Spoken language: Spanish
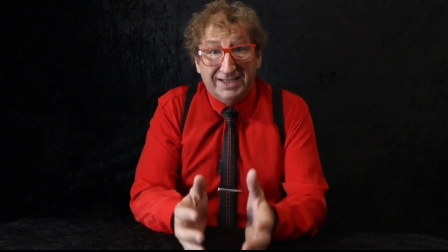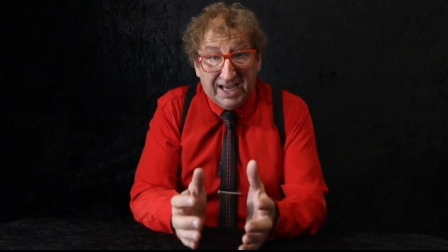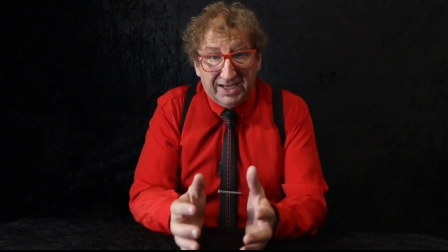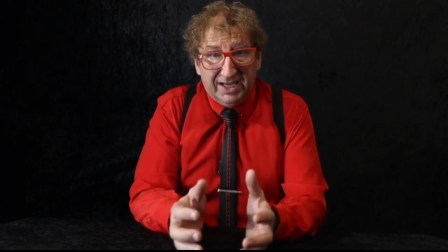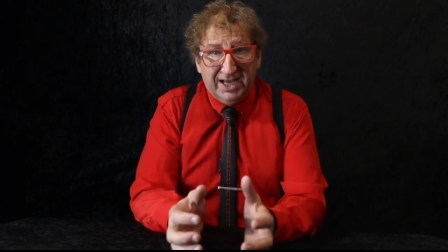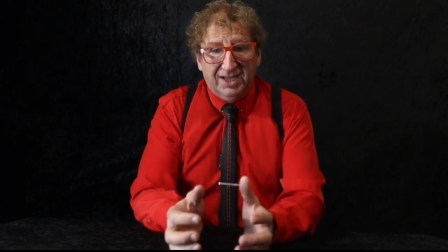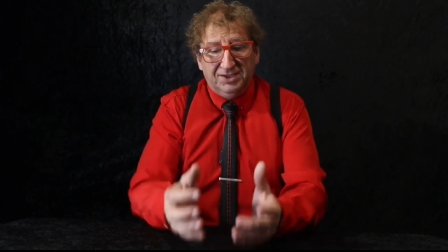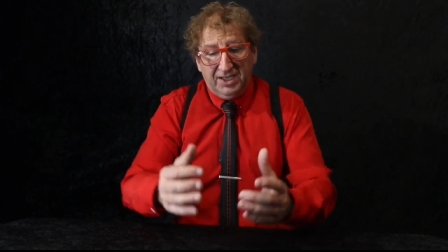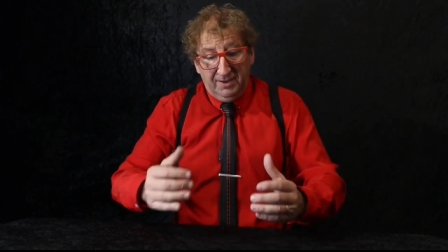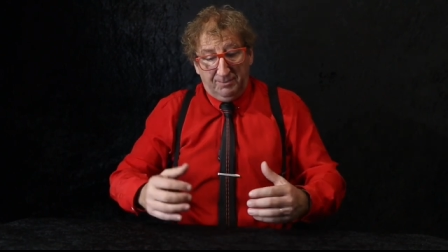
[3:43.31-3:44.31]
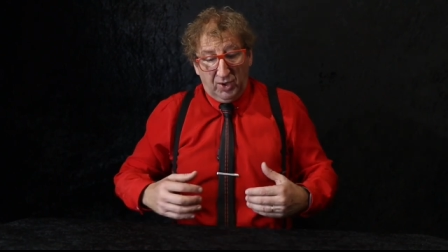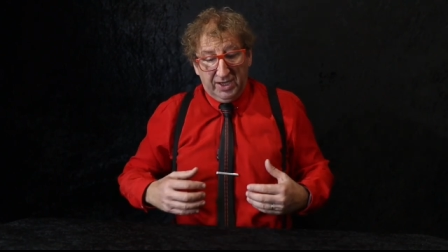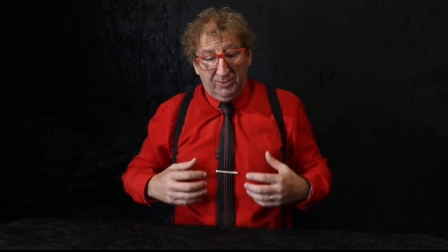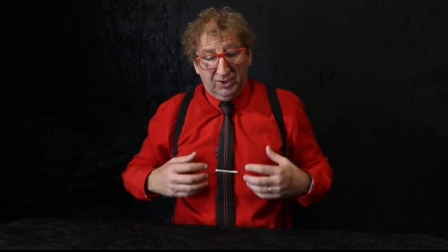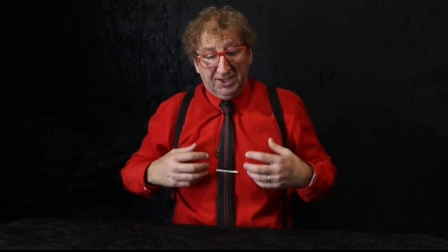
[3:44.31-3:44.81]
técnicas y
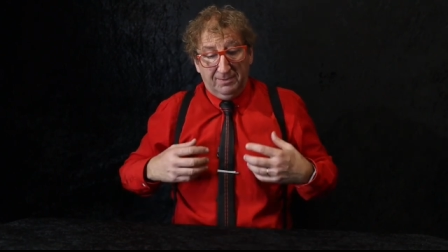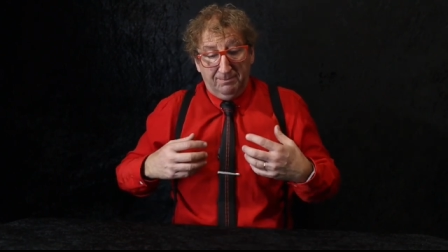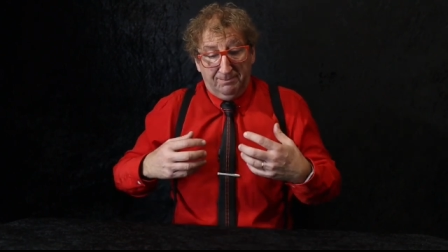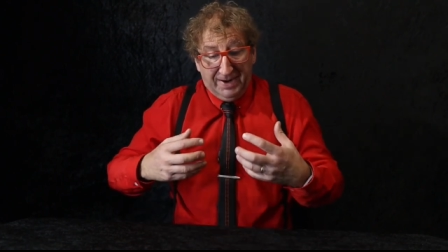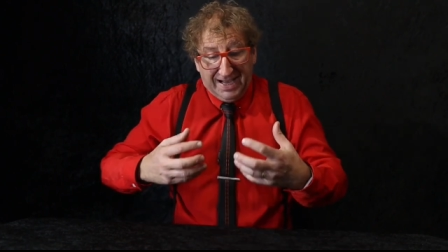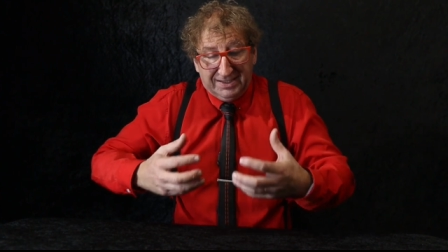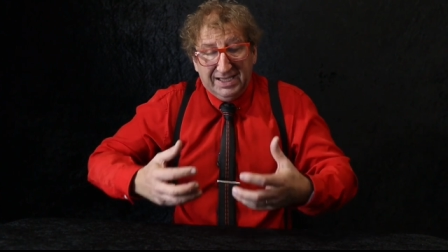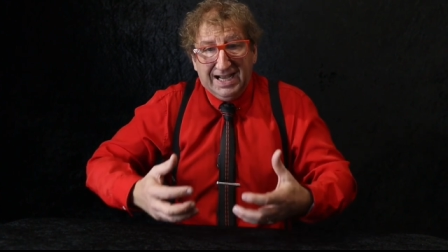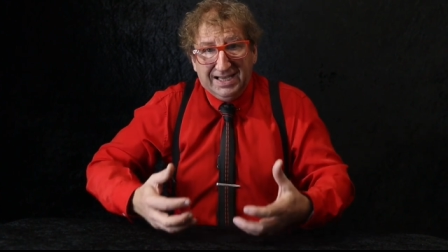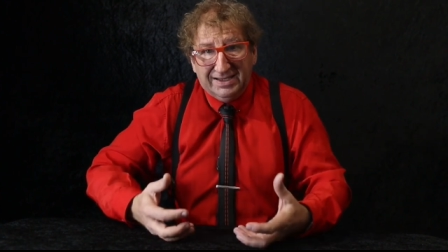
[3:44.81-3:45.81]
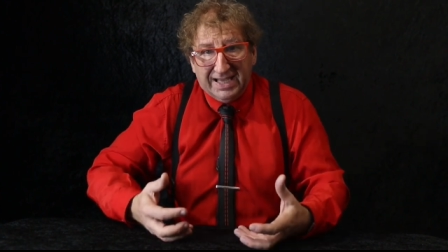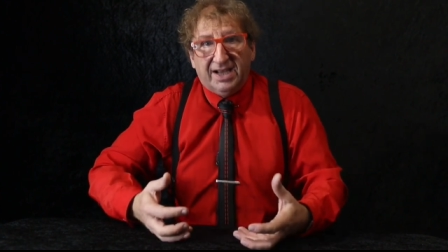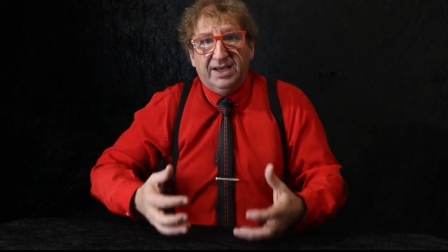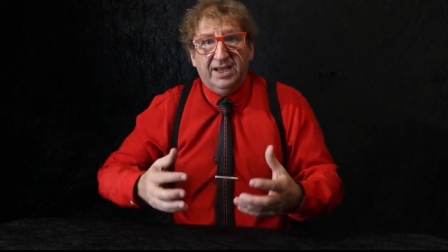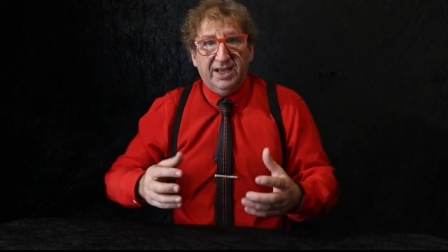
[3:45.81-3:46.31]
ponemos en práctica
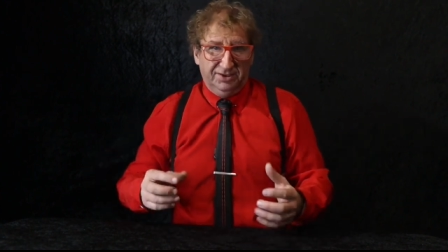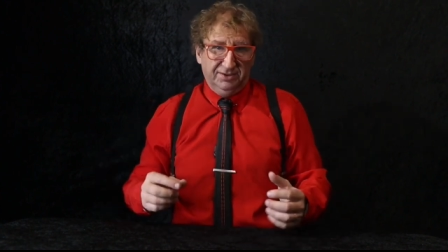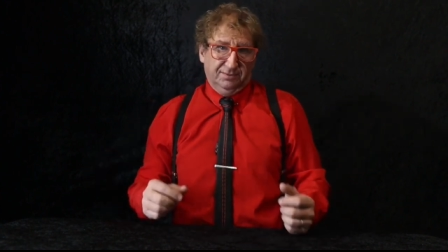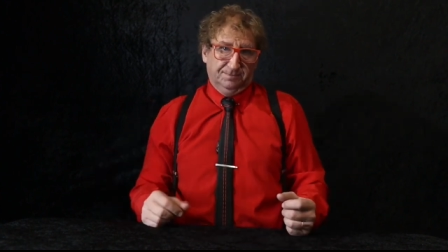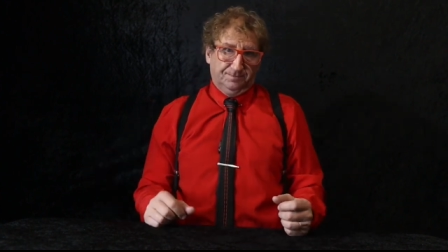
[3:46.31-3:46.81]
técnicas.